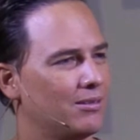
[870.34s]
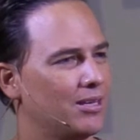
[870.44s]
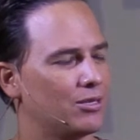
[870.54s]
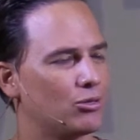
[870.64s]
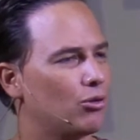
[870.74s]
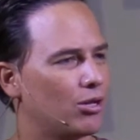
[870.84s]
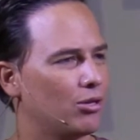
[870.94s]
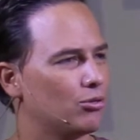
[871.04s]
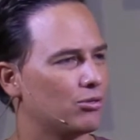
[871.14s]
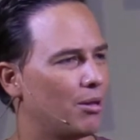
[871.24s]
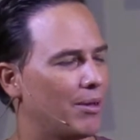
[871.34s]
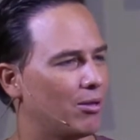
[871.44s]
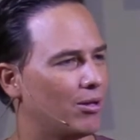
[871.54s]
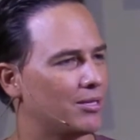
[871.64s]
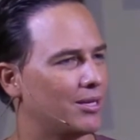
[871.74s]
Y eso es lo que Dios nos ha
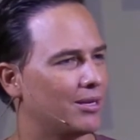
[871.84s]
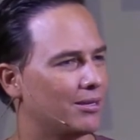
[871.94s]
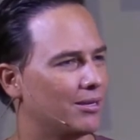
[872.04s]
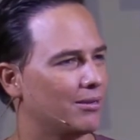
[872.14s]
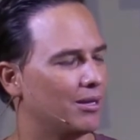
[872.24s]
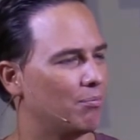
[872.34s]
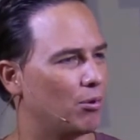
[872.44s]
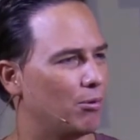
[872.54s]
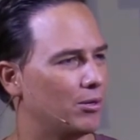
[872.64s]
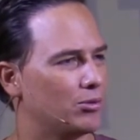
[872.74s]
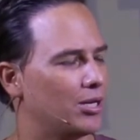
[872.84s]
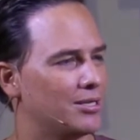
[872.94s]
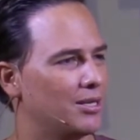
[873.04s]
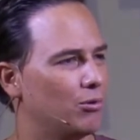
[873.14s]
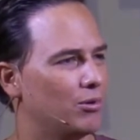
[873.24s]
mandado a hacer. Eh, Proverbios
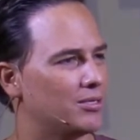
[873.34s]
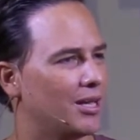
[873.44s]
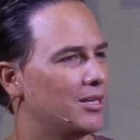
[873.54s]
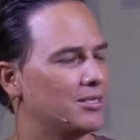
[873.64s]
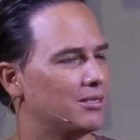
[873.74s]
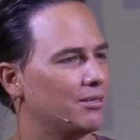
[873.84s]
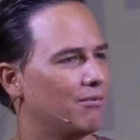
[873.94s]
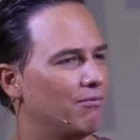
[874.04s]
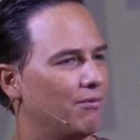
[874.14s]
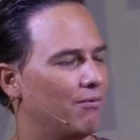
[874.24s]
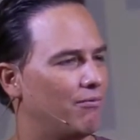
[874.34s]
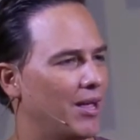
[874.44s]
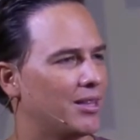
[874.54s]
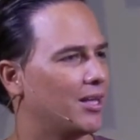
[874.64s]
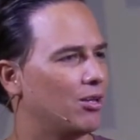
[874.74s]
3, 5 y 6,
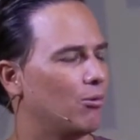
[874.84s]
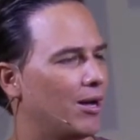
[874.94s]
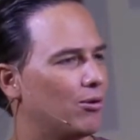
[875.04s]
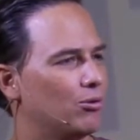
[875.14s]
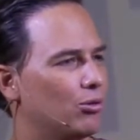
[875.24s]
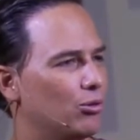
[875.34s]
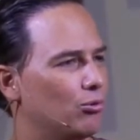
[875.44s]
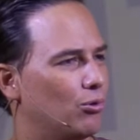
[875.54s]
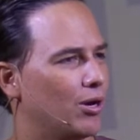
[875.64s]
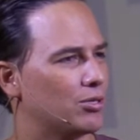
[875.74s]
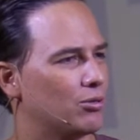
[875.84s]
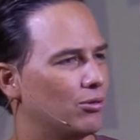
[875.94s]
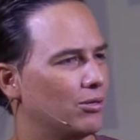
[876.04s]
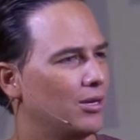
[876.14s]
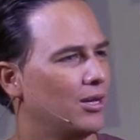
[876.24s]
fíate de Jehová con todo tu
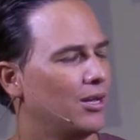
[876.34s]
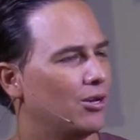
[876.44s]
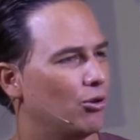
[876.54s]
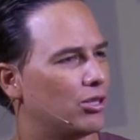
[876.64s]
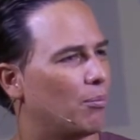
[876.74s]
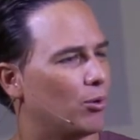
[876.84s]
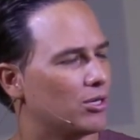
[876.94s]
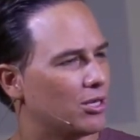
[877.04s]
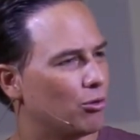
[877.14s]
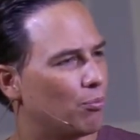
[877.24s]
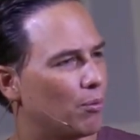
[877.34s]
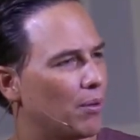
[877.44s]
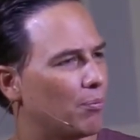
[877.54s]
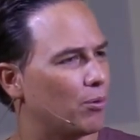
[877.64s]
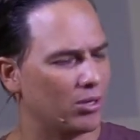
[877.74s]
corazón. No te apoyes en tu
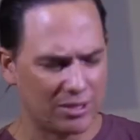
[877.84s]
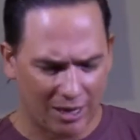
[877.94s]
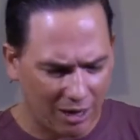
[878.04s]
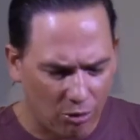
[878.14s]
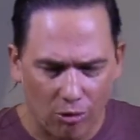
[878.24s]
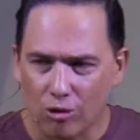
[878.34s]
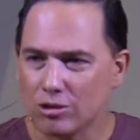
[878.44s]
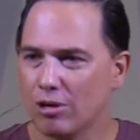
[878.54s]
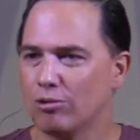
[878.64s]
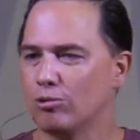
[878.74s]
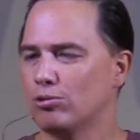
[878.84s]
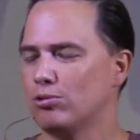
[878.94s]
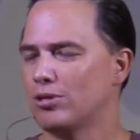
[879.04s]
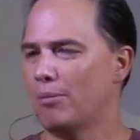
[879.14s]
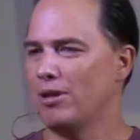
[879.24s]
propia prudencia, reconócelo en todos
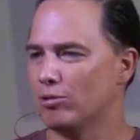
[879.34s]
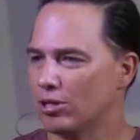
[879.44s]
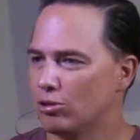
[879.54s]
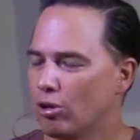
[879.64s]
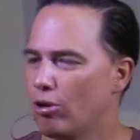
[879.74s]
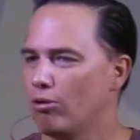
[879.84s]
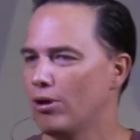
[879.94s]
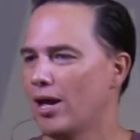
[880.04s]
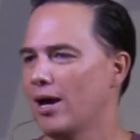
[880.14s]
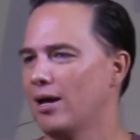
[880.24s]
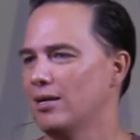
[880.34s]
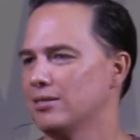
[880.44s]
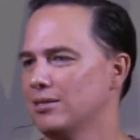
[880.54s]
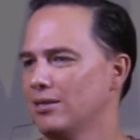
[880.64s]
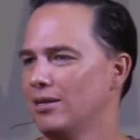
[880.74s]
tus caminos, en todo lo que
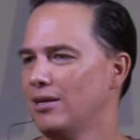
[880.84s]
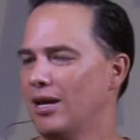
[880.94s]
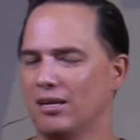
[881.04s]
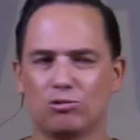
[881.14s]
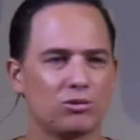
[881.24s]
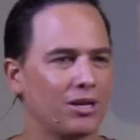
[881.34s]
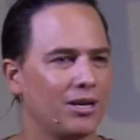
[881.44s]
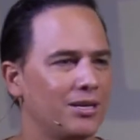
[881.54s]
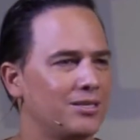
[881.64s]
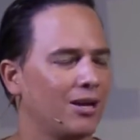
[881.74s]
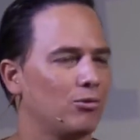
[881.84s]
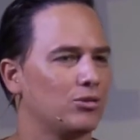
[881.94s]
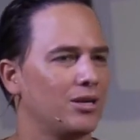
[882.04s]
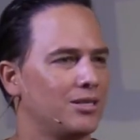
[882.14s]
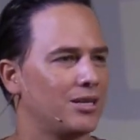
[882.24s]
hagas. Eso es ser cristiano,
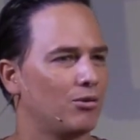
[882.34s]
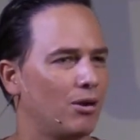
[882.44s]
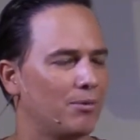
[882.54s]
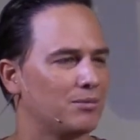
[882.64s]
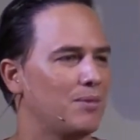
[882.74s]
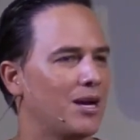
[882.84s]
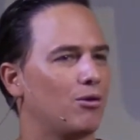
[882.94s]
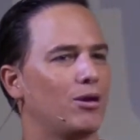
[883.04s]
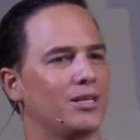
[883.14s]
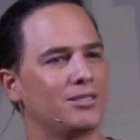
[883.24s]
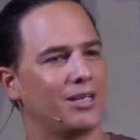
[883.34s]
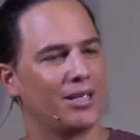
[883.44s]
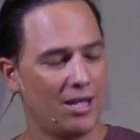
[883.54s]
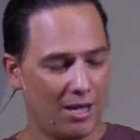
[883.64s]
ser cristiano nada más miércoles de,